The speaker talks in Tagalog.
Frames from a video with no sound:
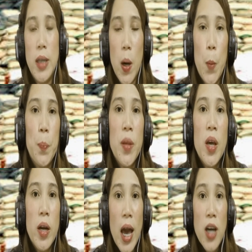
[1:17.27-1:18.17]
Now,
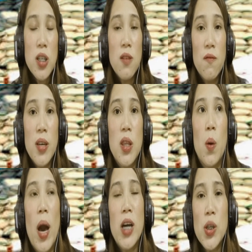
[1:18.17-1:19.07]
the action video.
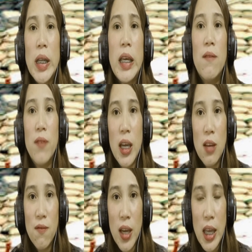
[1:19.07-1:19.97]
Actually,
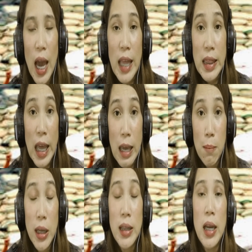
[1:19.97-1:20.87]
very, very
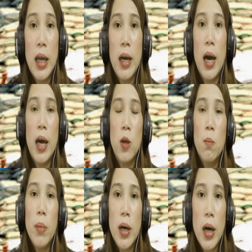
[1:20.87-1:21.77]
untimely talaga yung
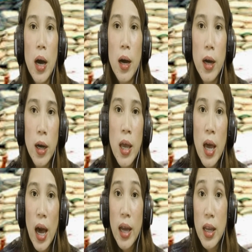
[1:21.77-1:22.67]

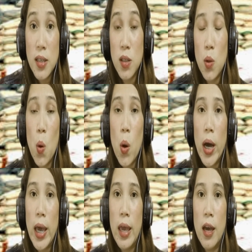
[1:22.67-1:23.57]
pagkaka-aresto
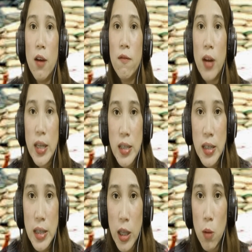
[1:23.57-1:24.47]
kay uh,
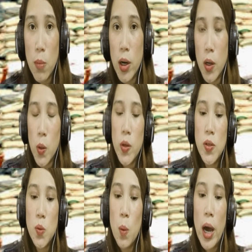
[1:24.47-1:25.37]
Francis Leo
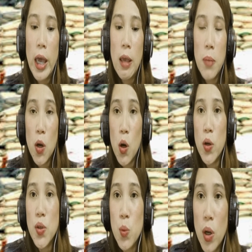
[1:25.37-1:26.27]
Marcos. Why?
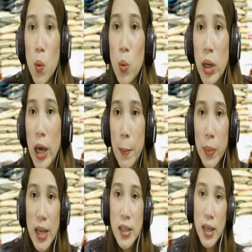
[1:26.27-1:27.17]
Because unang-una,
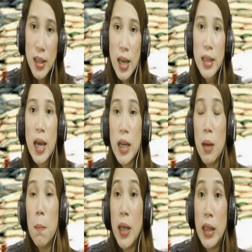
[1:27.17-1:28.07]
nasa gitna tayo
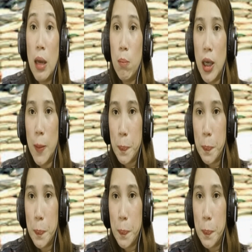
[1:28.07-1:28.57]
ng pandemic.